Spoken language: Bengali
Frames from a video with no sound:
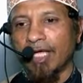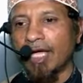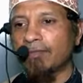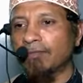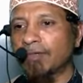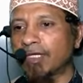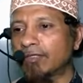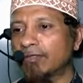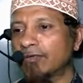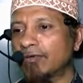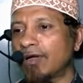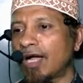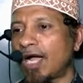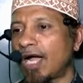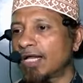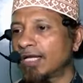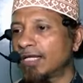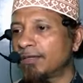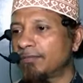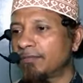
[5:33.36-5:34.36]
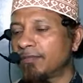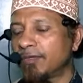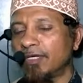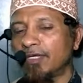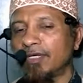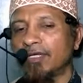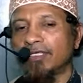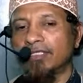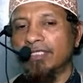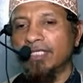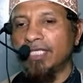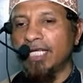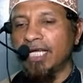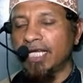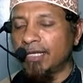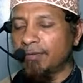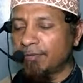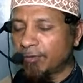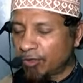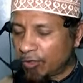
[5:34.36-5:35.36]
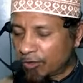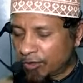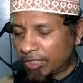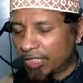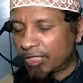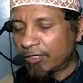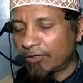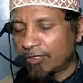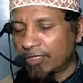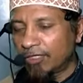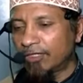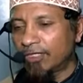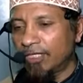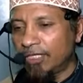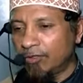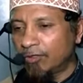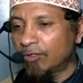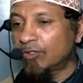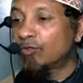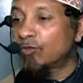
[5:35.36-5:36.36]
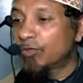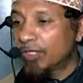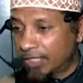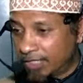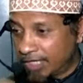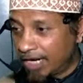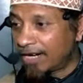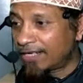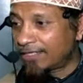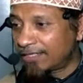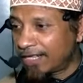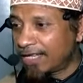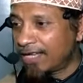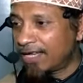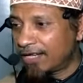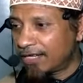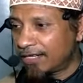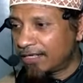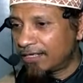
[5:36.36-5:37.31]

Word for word: আমরা তো আলেম যিনি এলেম চর্চা করেন তিনি তো যুগের ডাক্তার